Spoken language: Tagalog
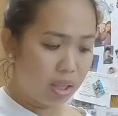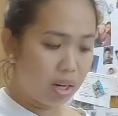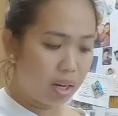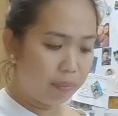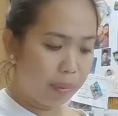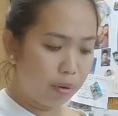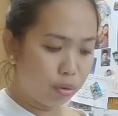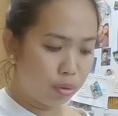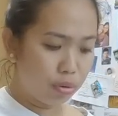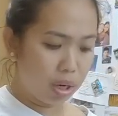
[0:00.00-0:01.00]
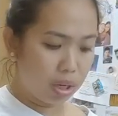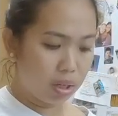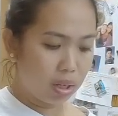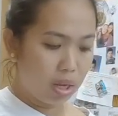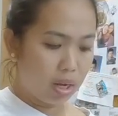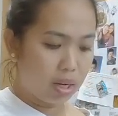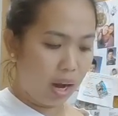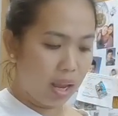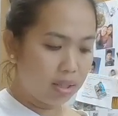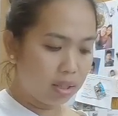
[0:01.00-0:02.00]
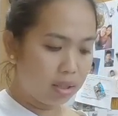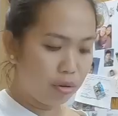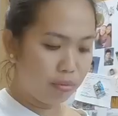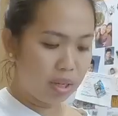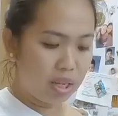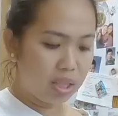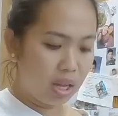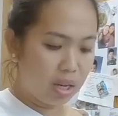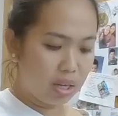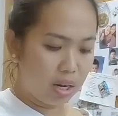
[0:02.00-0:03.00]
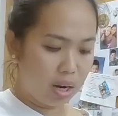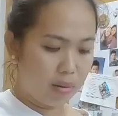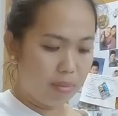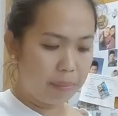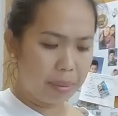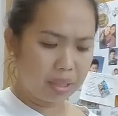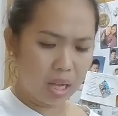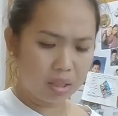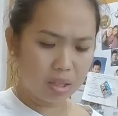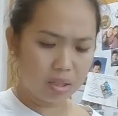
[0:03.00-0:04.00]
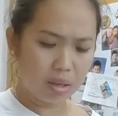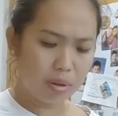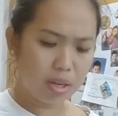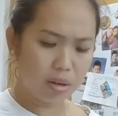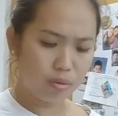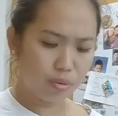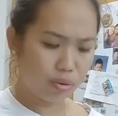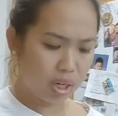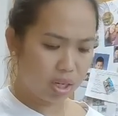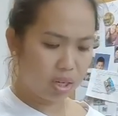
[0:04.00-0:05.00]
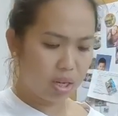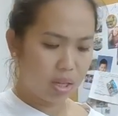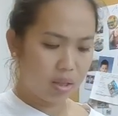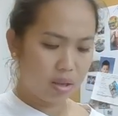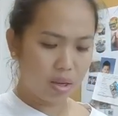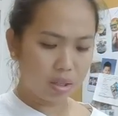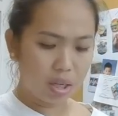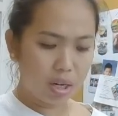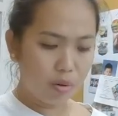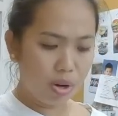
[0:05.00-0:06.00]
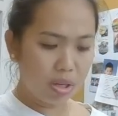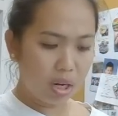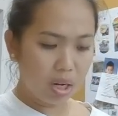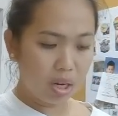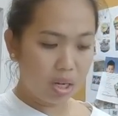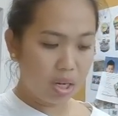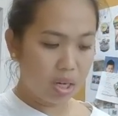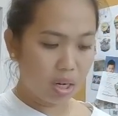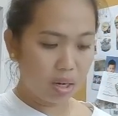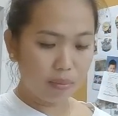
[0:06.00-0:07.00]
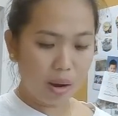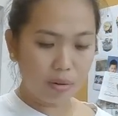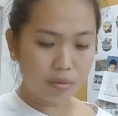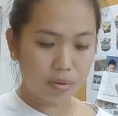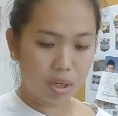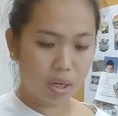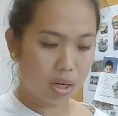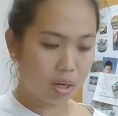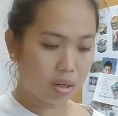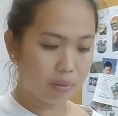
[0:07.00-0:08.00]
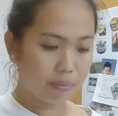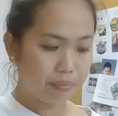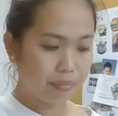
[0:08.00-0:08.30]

hindi na nagpaluto ng rice kasi nung makita niya na may patatas, sabi niya, no need. Eh, ang ginawa niya lang kanina, nagbaon siya ng,